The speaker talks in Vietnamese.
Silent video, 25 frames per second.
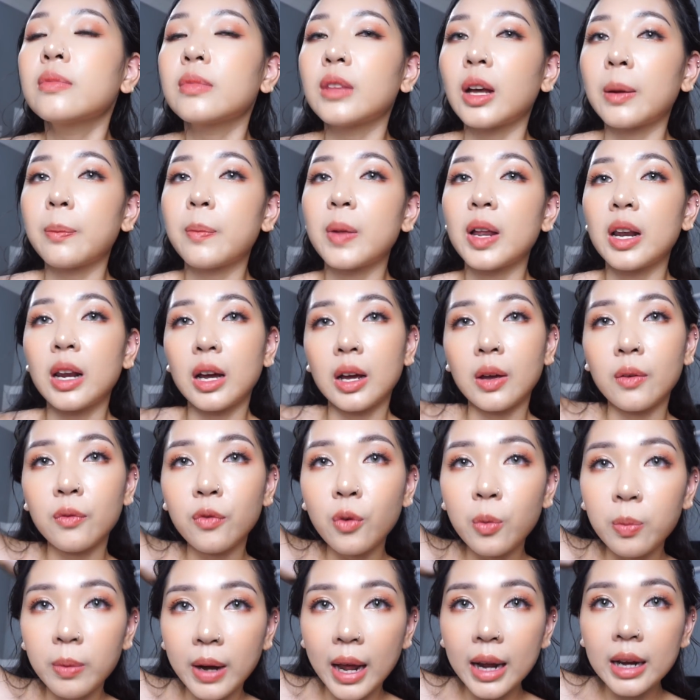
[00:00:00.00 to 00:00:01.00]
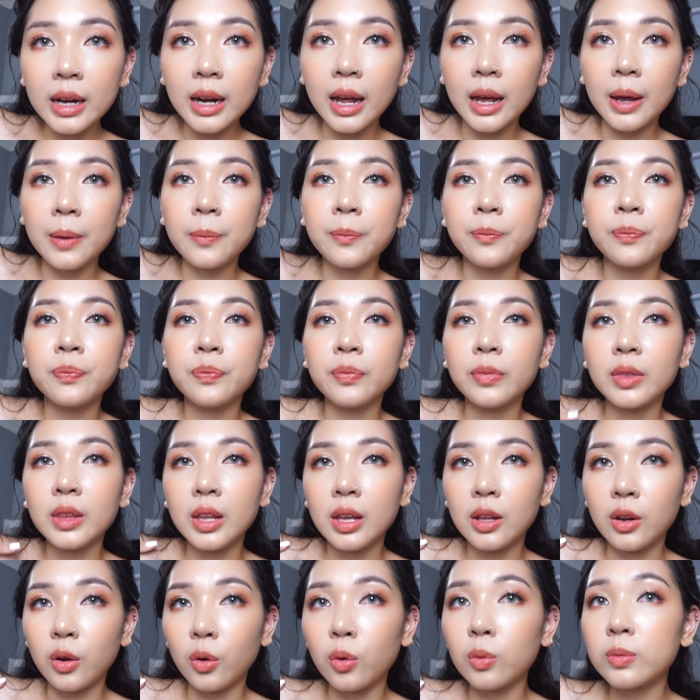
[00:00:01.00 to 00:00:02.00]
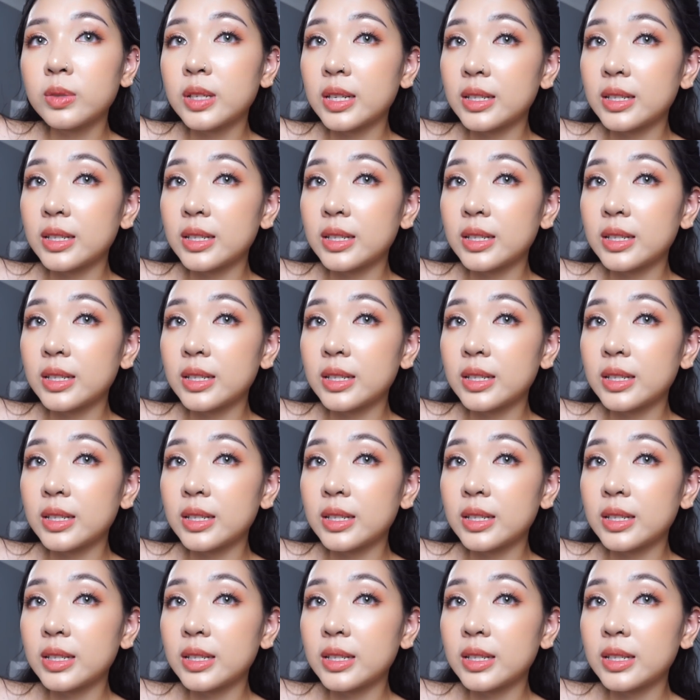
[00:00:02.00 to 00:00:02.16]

Đặc biệt là cái vùng nách này thì nó cũng